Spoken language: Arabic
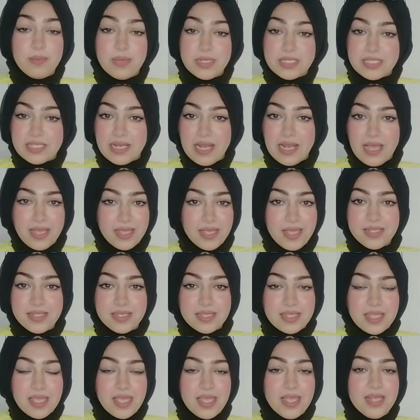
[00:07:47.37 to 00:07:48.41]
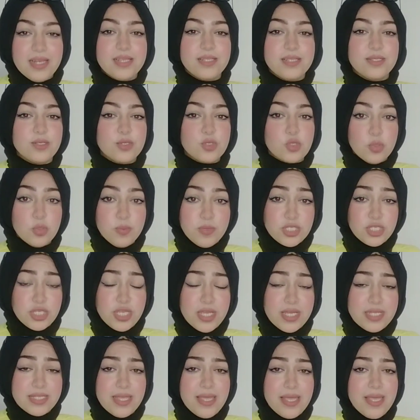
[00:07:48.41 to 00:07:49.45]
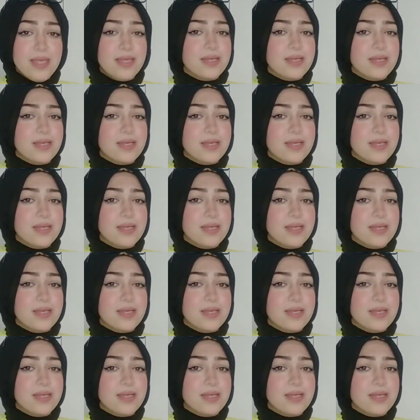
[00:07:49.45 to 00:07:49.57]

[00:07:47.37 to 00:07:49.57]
بس الحقيقه تتقال ان سوبيتشاك ده